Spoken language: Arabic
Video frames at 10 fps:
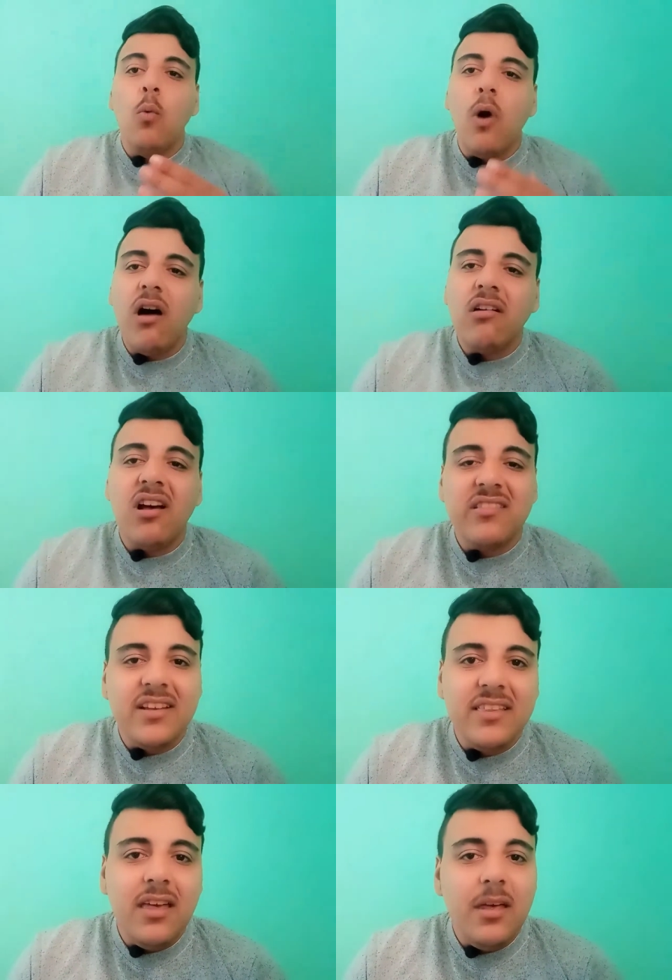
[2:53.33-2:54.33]
وارخص
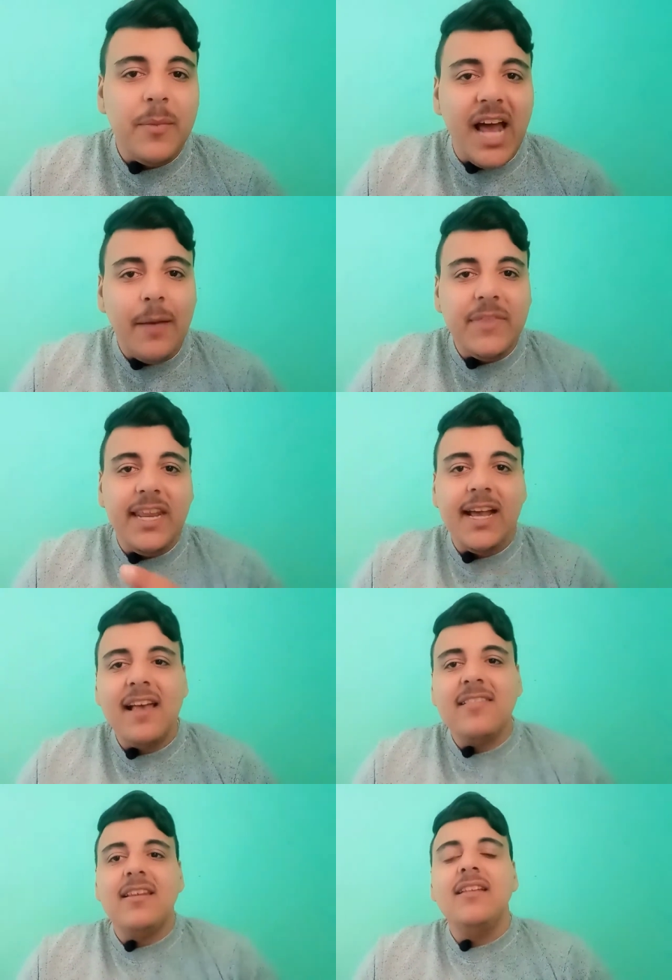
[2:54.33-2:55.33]
كتير من حمد
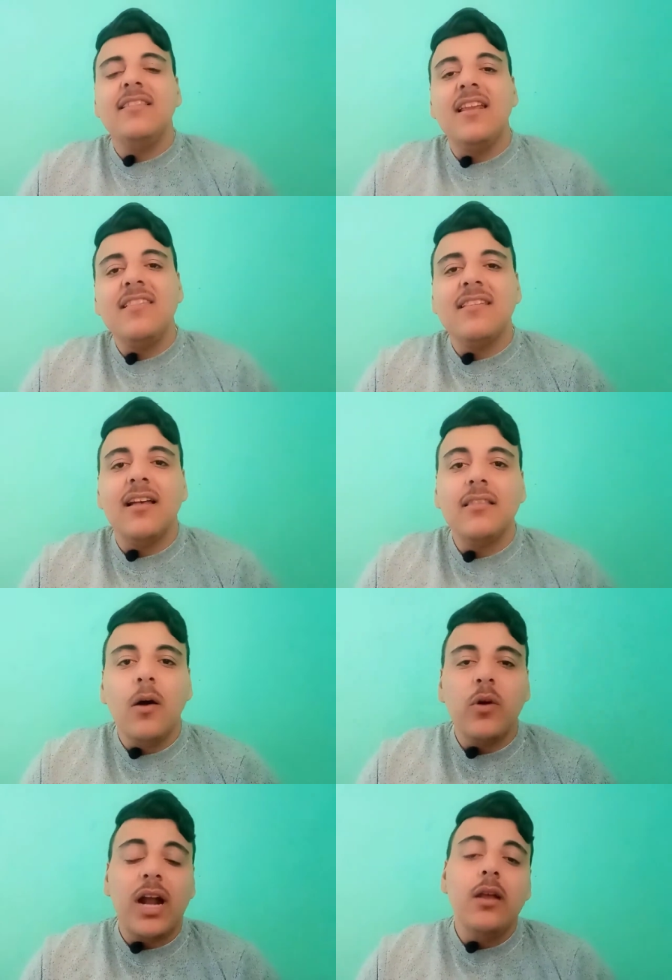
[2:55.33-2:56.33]
النجاز اللي انت لسه
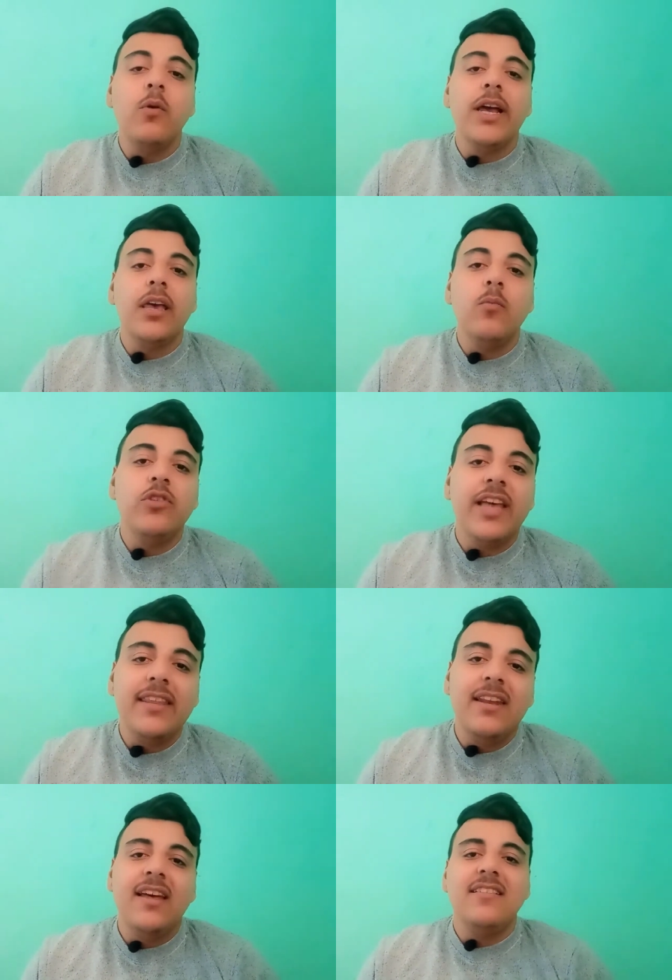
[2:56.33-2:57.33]
هتدور عليه وتجيبه
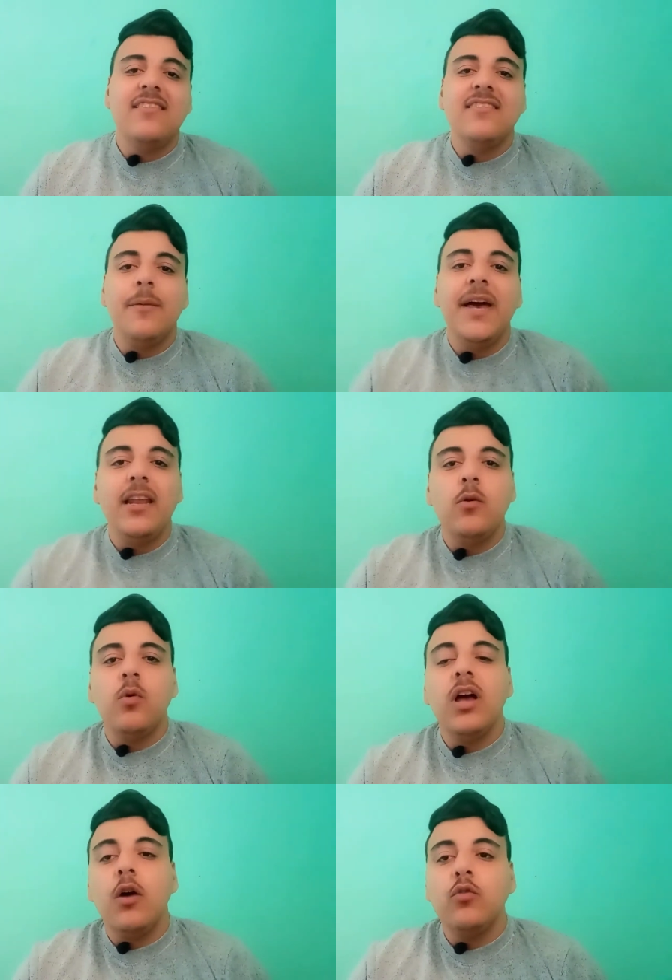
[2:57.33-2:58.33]
تاني لنادي الزمالك
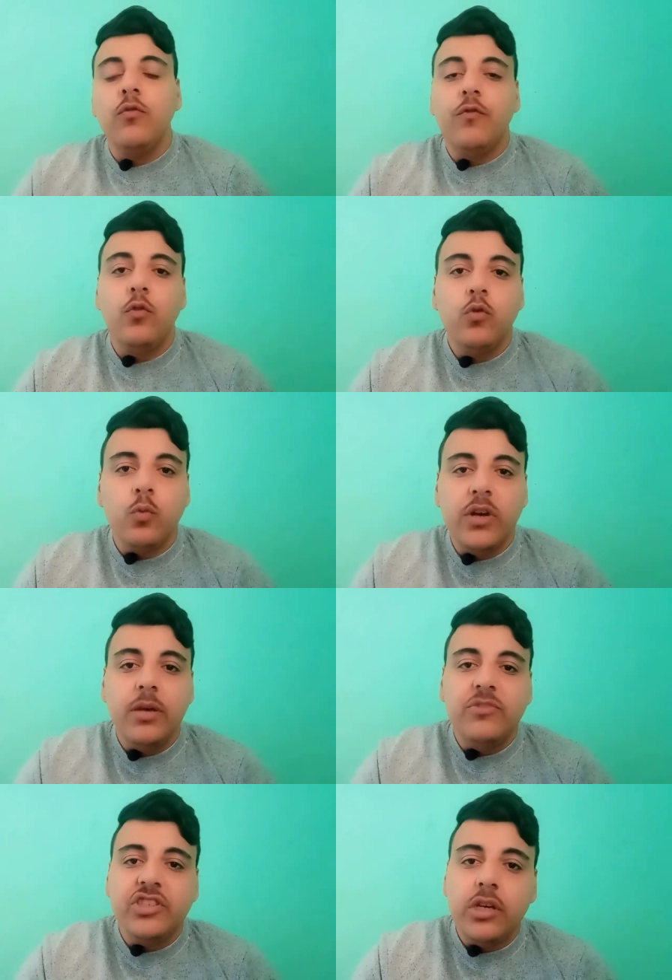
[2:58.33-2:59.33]
وياخد الفلوس
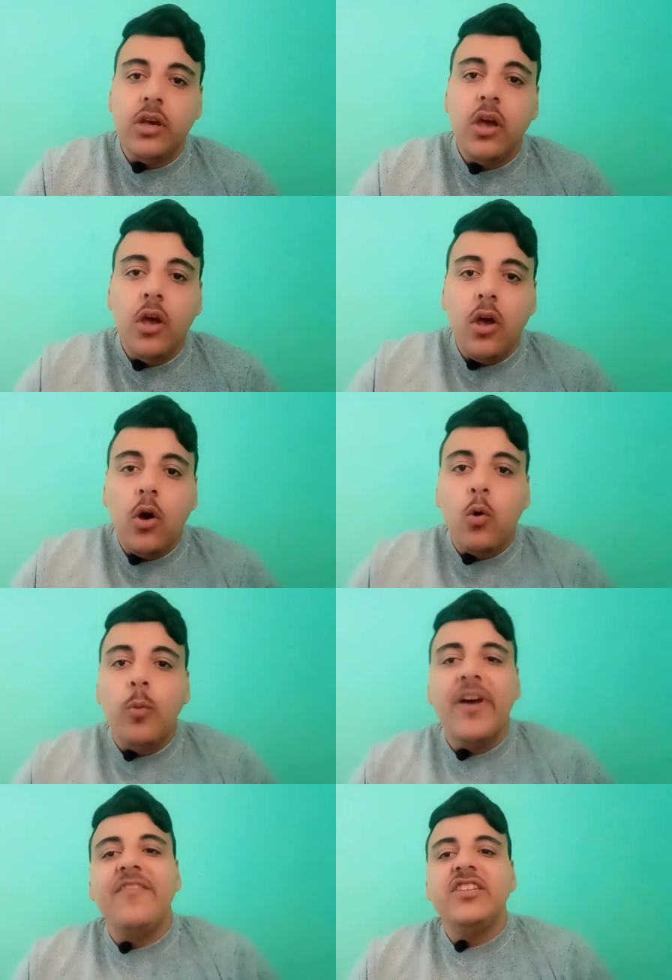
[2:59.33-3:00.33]
ويمشي
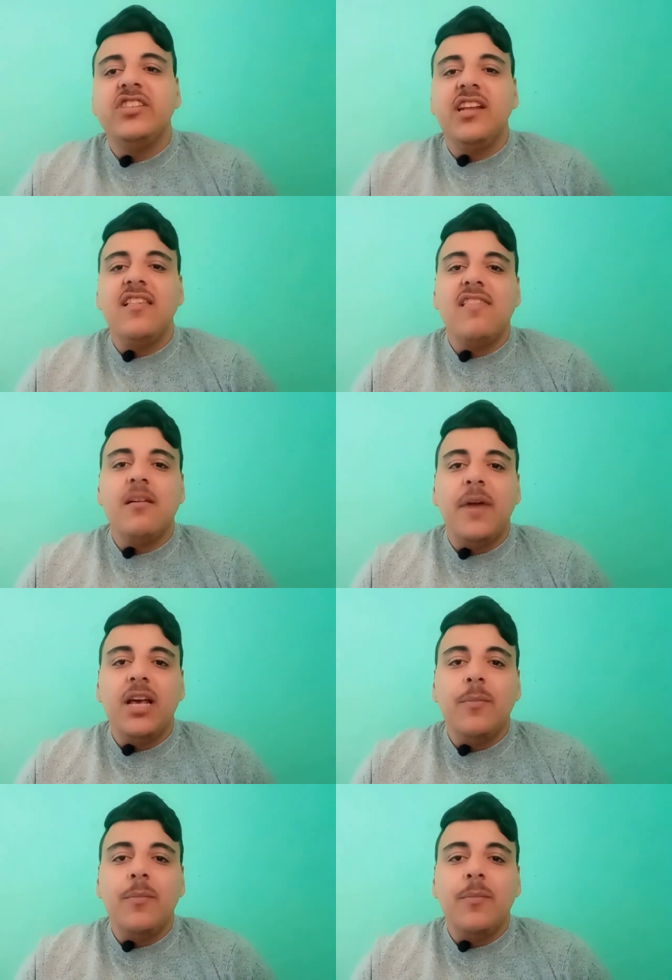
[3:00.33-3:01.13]
وما يفيدش نادي الزمالك